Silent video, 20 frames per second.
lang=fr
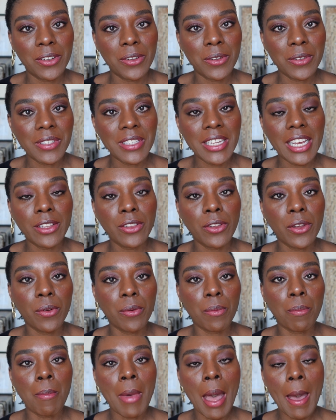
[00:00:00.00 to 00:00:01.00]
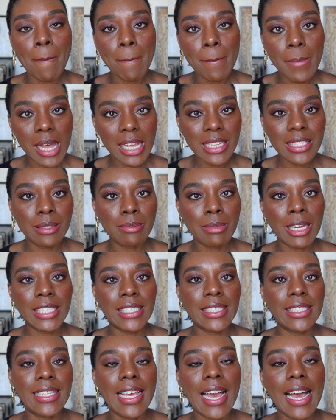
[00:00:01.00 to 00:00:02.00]
concernant ma base
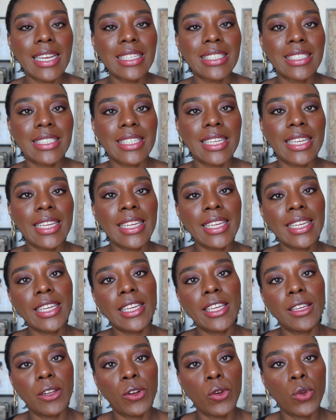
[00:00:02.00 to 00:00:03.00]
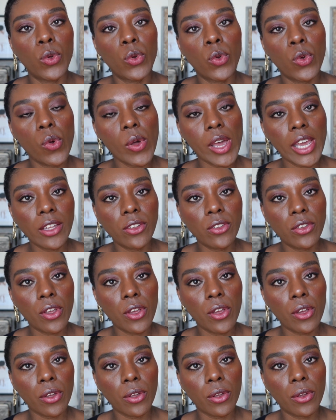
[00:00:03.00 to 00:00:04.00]
maquillage et le
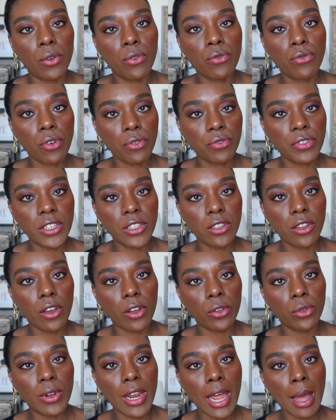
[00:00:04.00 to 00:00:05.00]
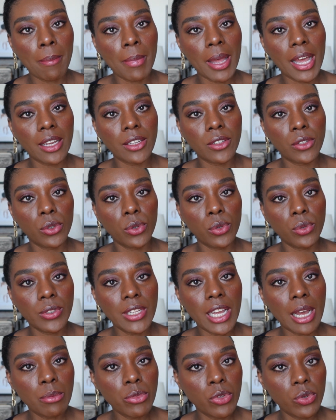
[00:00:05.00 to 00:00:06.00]
correcteur faux filter de la marque
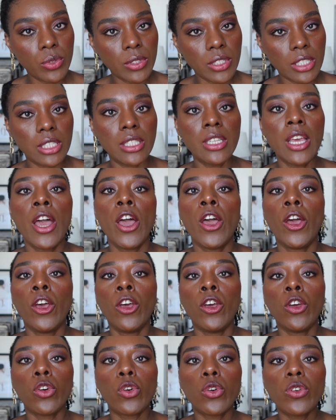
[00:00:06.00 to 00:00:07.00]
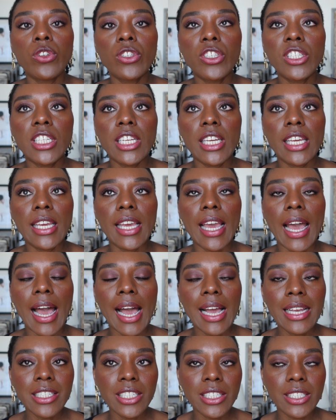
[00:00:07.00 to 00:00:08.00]
Huda Beauty que j'ai
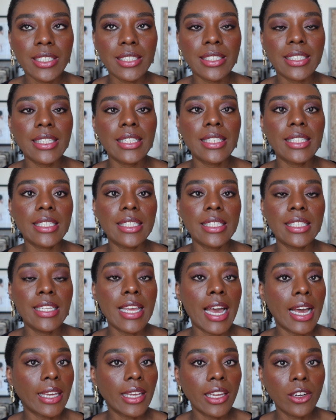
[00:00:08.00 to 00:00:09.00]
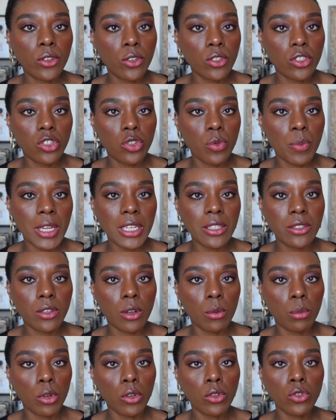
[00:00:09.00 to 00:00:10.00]
acheté il y a quelques semaines
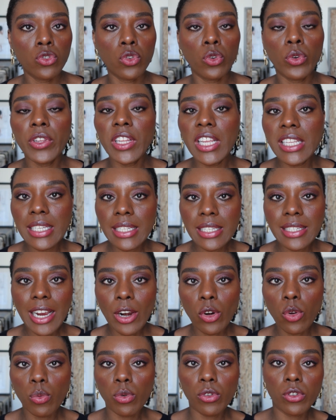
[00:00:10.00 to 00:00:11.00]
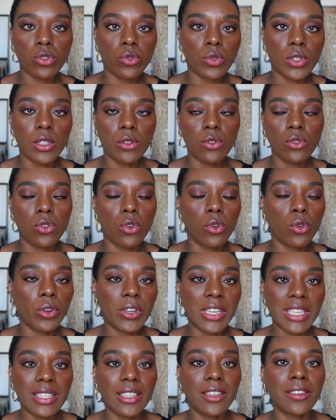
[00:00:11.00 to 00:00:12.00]
seulement. Je connaissais déjà le produit, je le
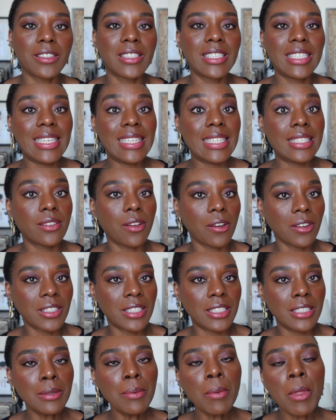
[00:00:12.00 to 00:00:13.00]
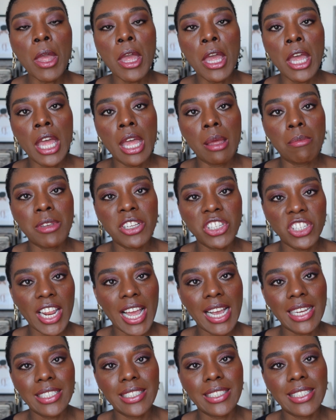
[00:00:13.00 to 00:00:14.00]
connaissais quand il est sorti, mais je l'ai
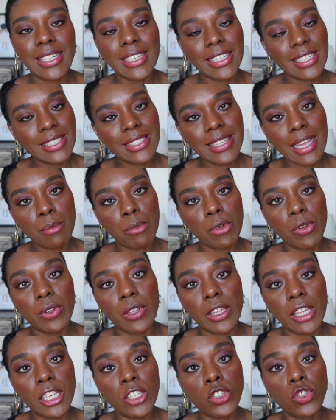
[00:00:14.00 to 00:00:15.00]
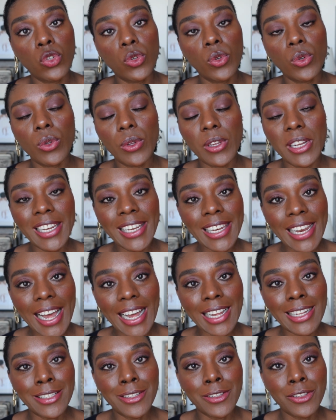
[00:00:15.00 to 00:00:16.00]
acheté récemment et je
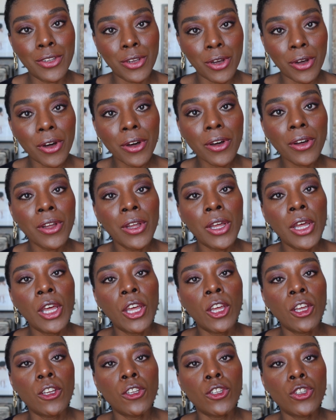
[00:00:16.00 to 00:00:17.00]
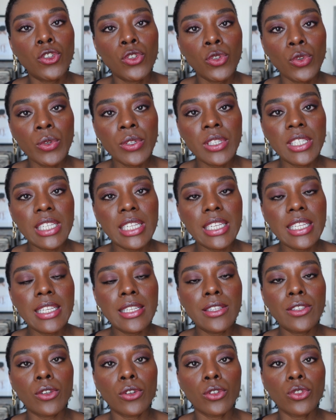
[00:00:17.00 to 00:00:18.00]
l'adore. Je
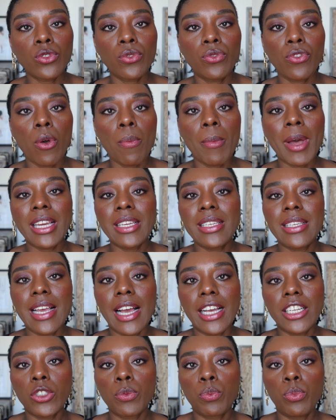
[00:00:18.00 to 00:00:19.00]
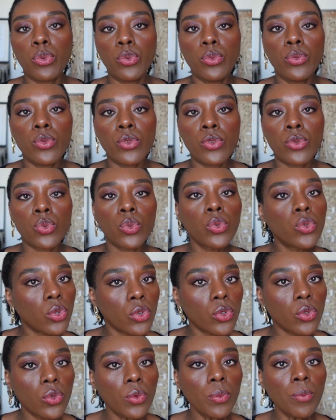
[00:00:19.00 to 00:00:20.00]
l'utilise quand je veux un maquillage plus
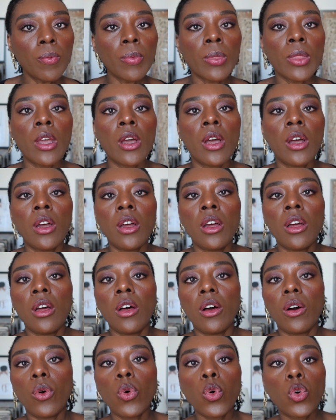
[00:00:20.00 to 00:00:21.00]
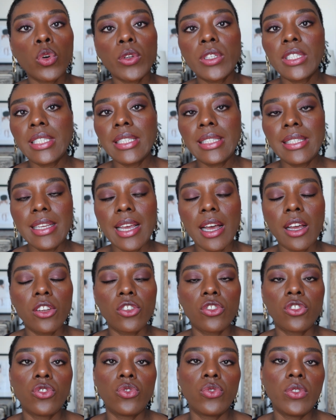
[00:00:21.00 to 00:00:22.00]
soutenu. Au quotidien,
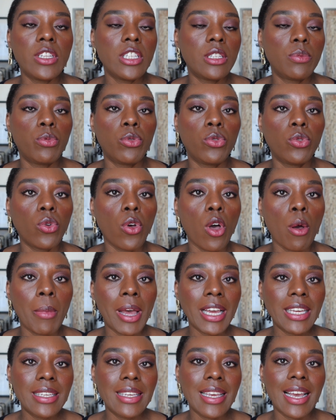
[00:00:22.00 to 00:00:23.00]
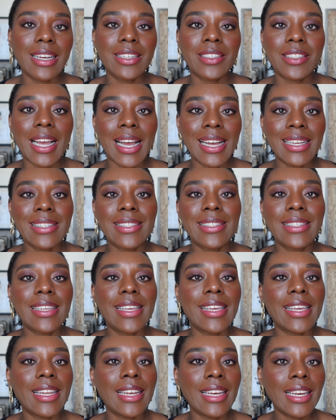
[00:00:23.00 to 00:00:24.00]
j'utilise plutôt un maquillage
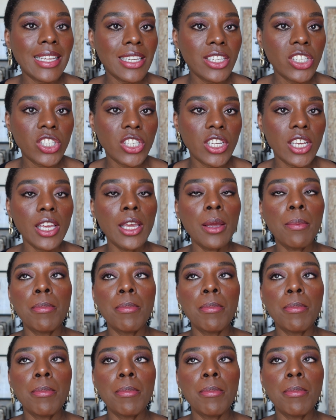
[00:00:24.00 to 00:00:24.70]
assez léger,